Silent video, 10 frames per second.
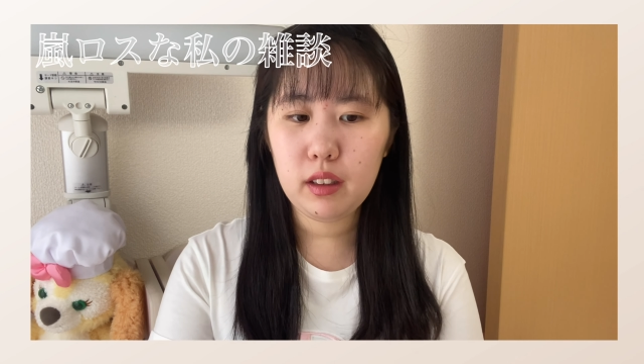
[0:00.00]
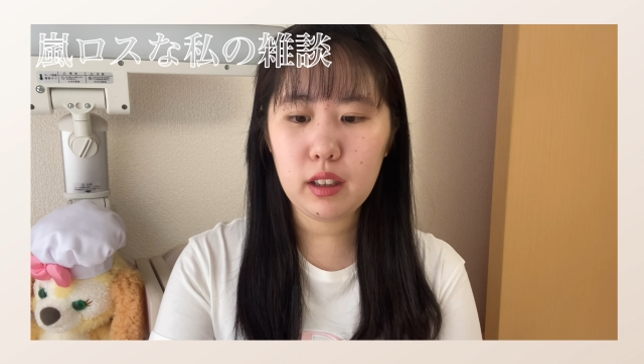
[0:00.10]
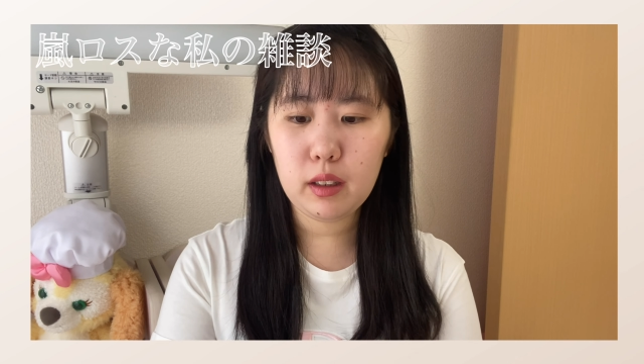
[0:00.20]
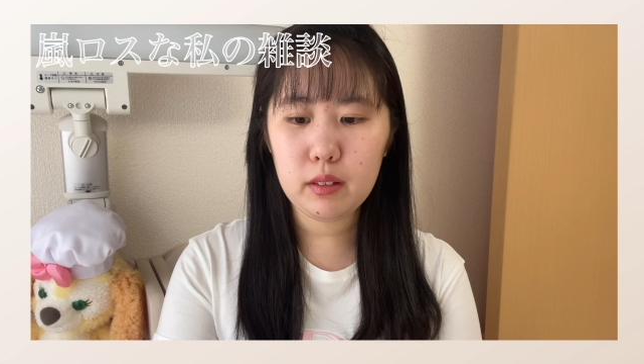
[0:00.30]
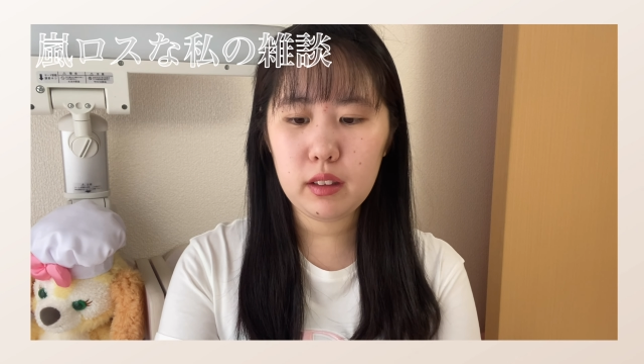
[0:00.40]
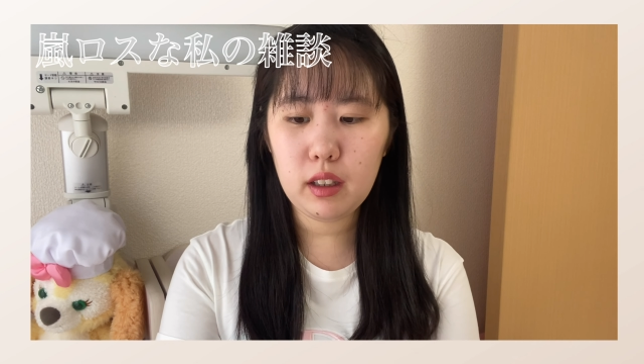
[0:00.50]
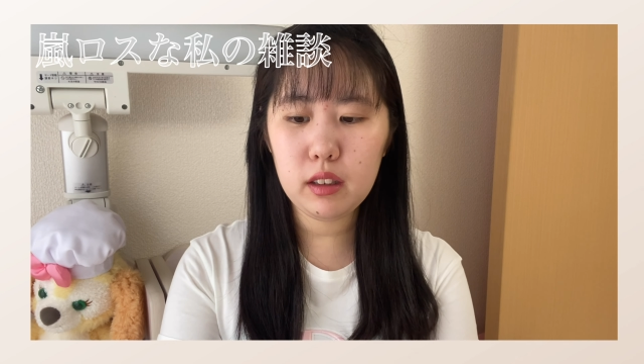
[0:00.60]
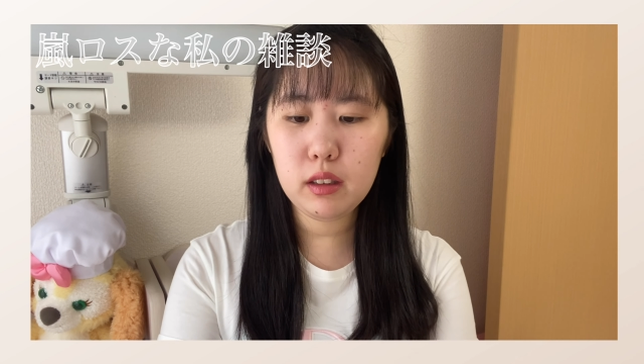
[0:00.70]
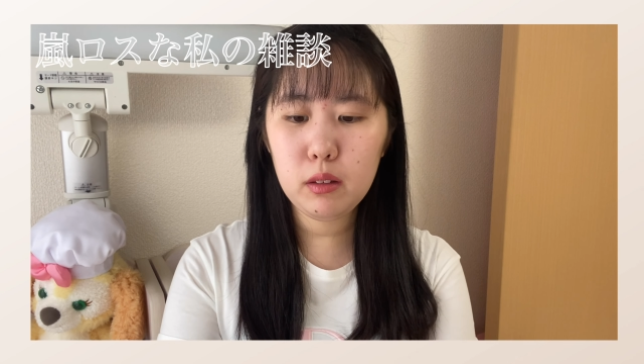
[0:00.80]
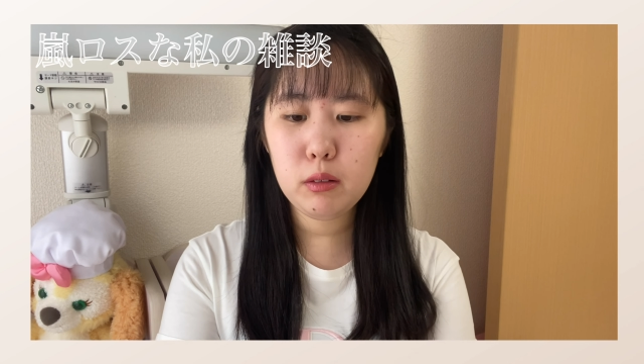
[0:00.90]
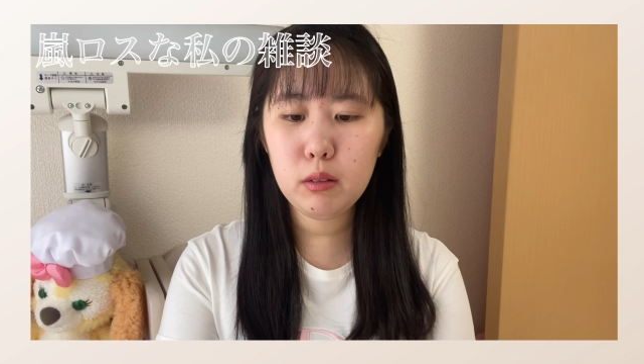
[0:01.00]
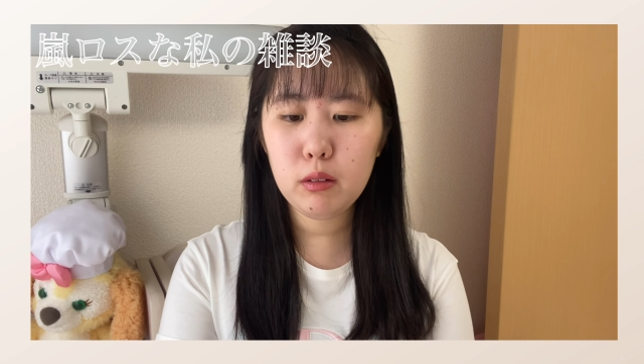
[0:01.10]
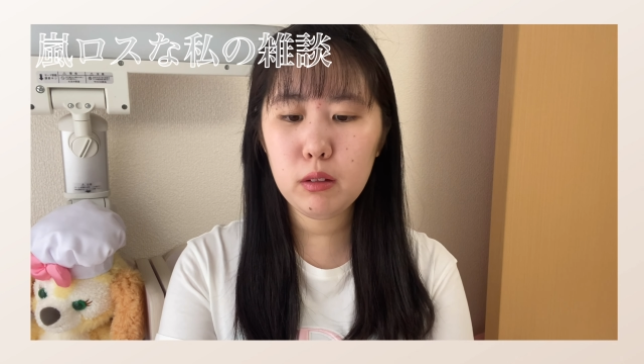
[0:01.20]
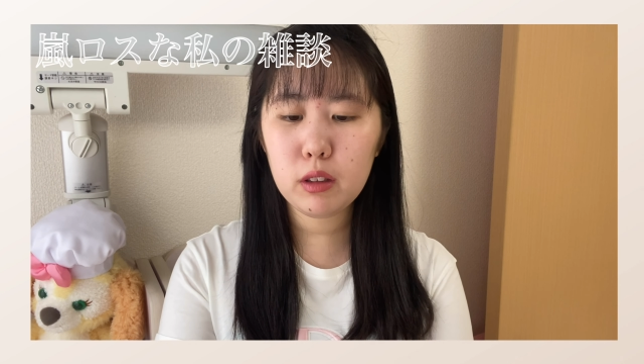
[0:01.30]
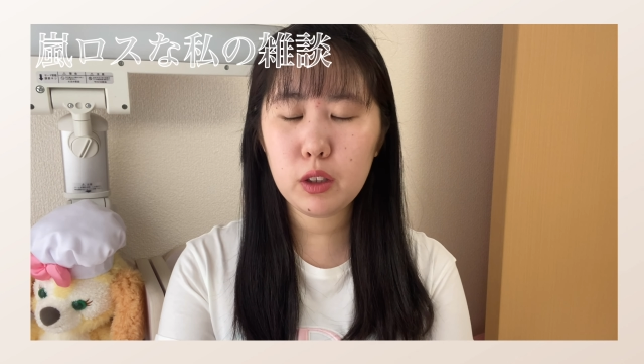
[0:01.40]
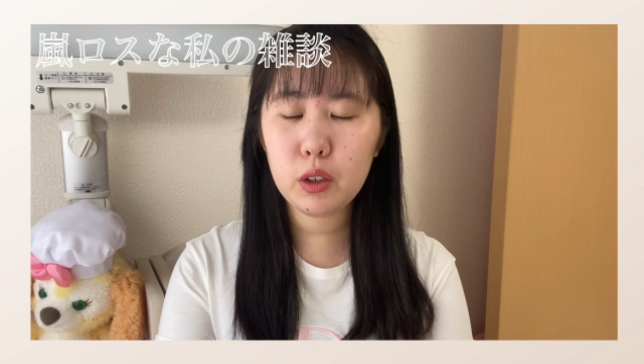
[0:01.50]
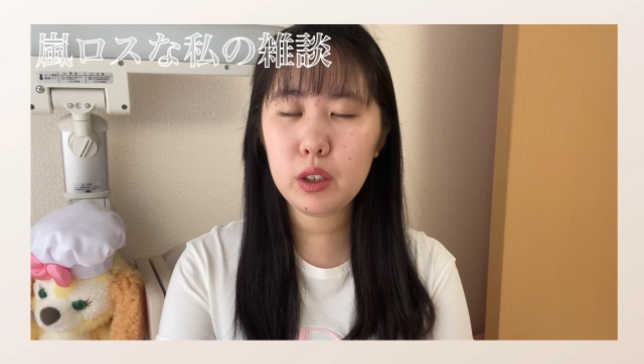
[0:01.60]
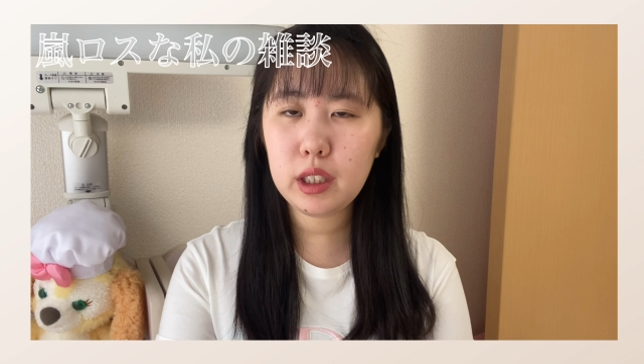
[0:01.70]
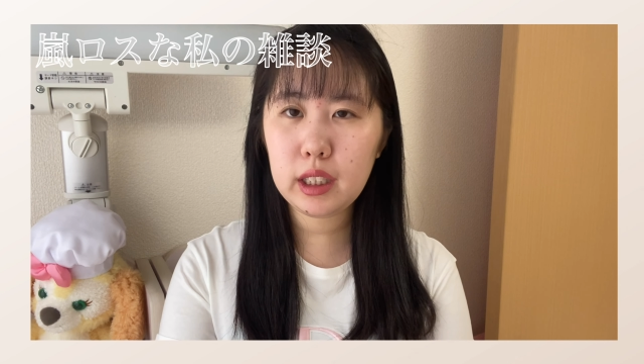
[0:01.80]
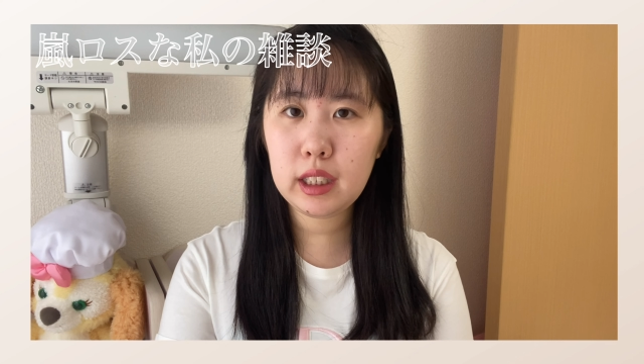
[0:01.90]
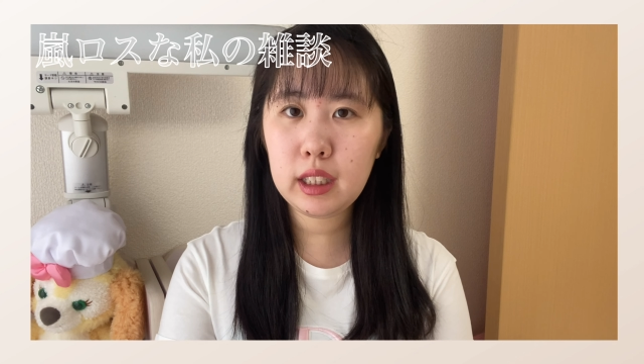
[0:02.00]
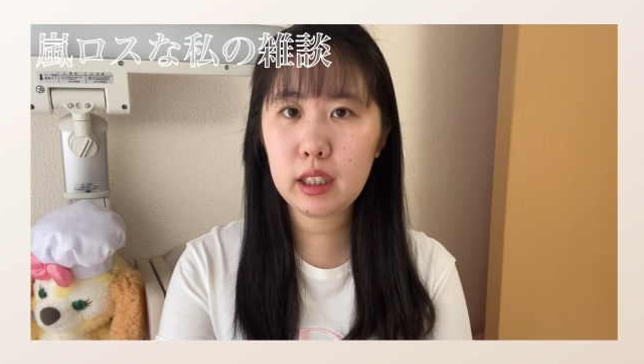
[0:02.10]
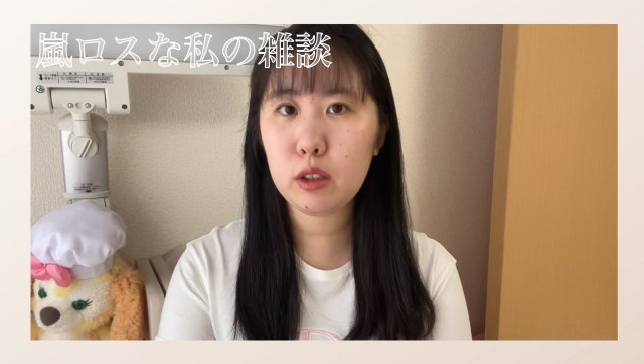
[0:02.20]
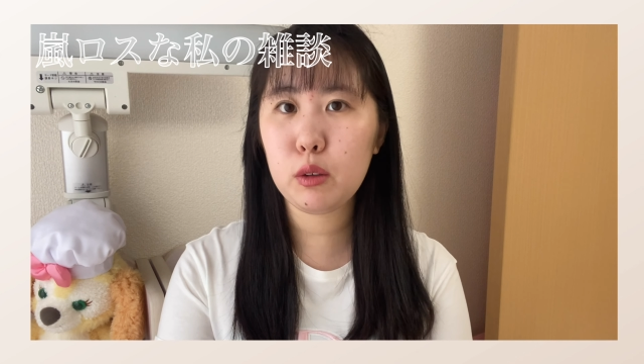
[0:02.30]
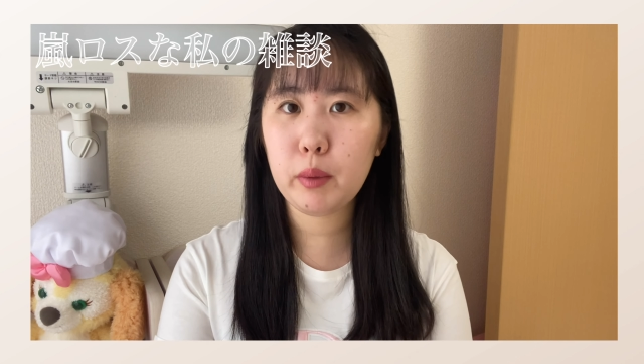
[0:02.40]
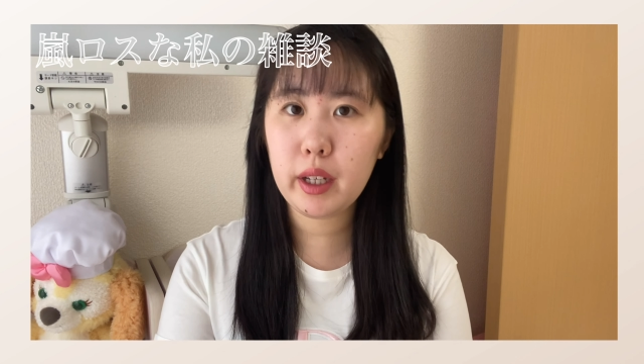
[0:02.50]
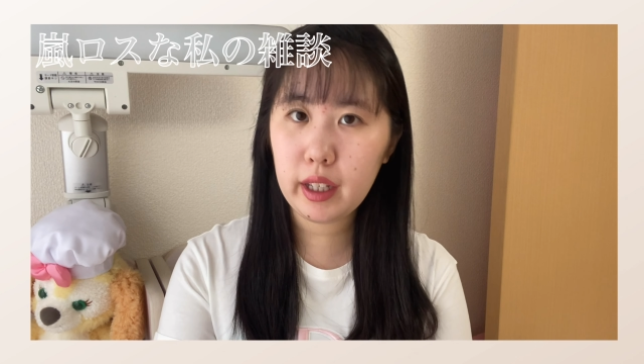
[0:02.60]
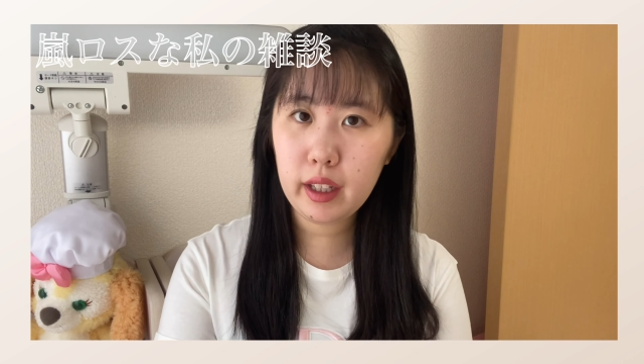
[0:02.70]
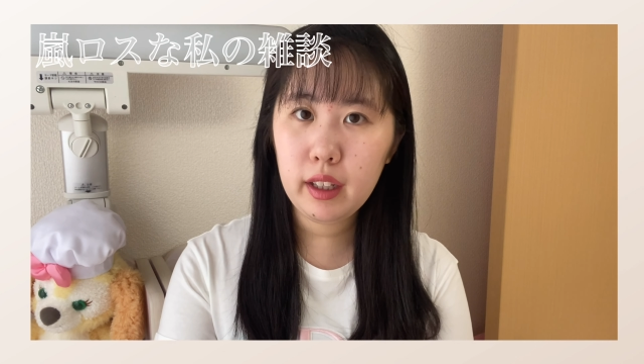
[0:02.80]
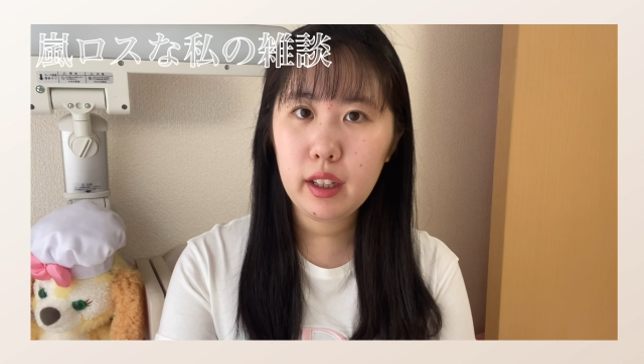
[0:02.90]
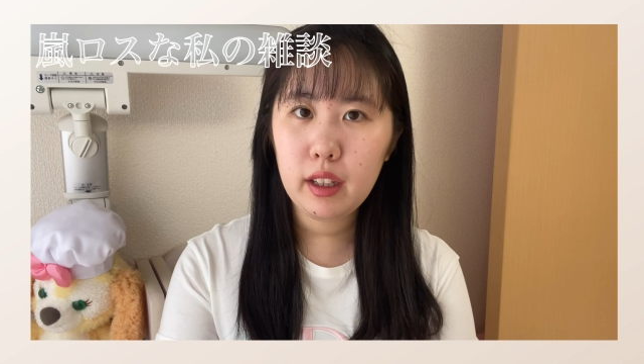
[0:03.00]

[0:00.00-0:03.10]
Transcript: なんか活動休止になる前、